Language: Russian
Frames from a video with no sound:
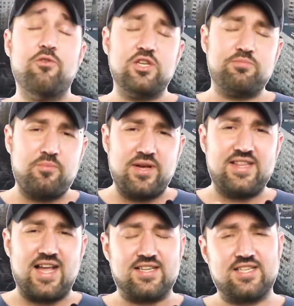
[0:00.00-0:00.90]
ОСББ и
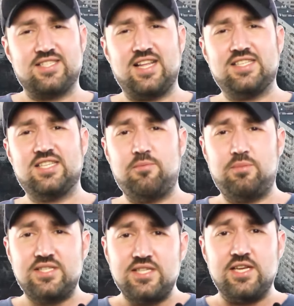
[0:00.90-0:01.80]
так создался и
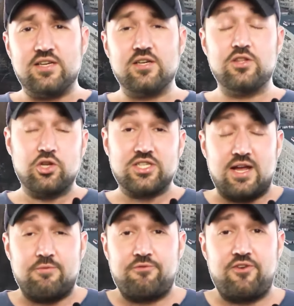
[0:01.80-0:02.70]
без них, но
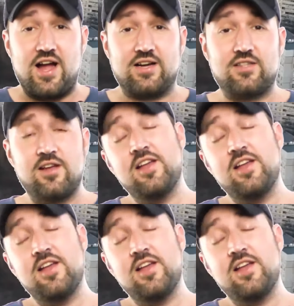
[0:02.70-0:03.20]
сам факт